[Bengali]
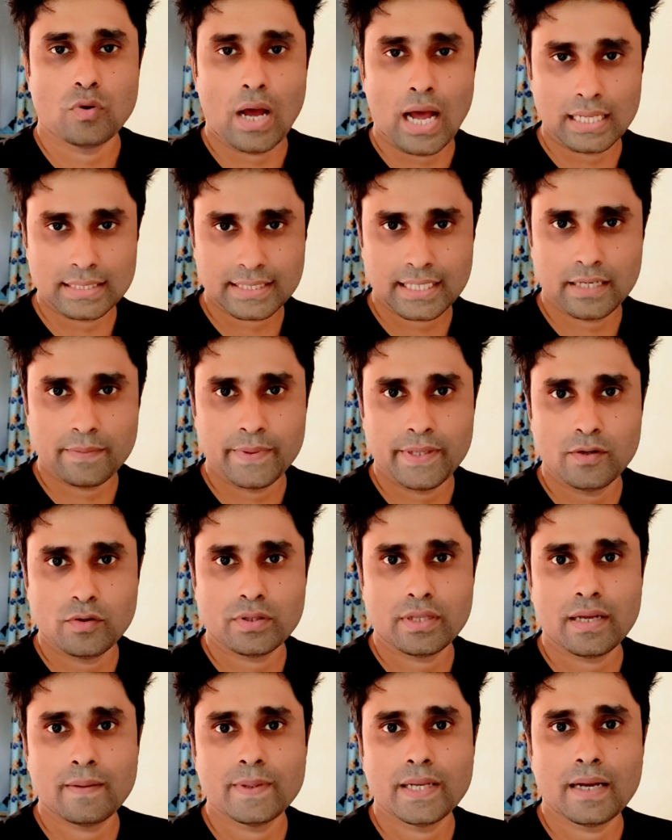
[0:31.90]
তো আজকের
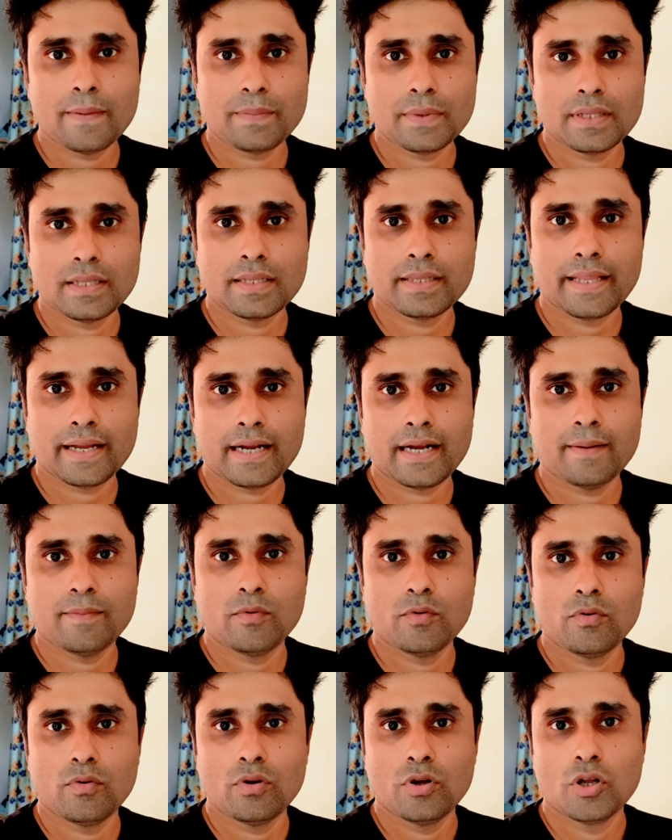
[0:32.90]
ভিডিওতে আমি আপনাদের
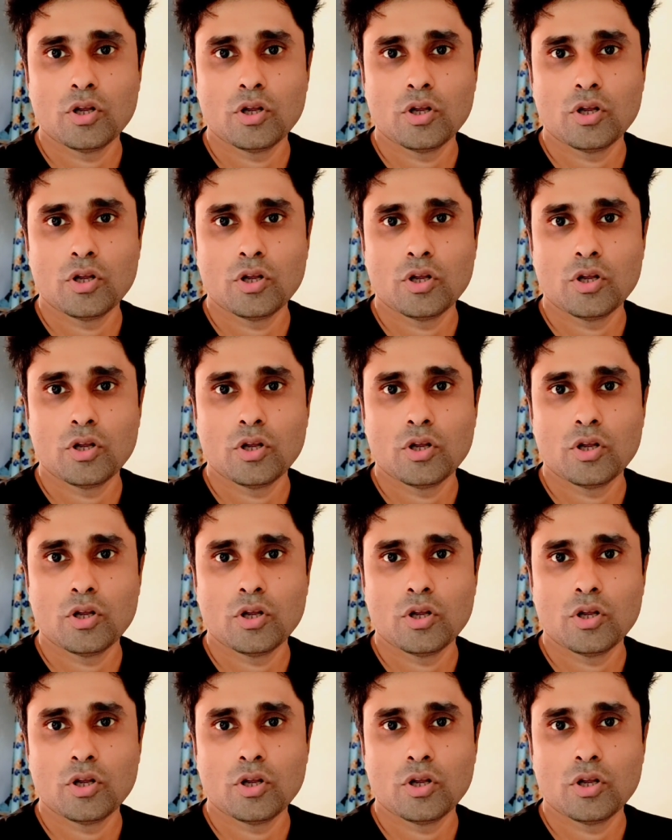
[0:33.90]
দেখাবো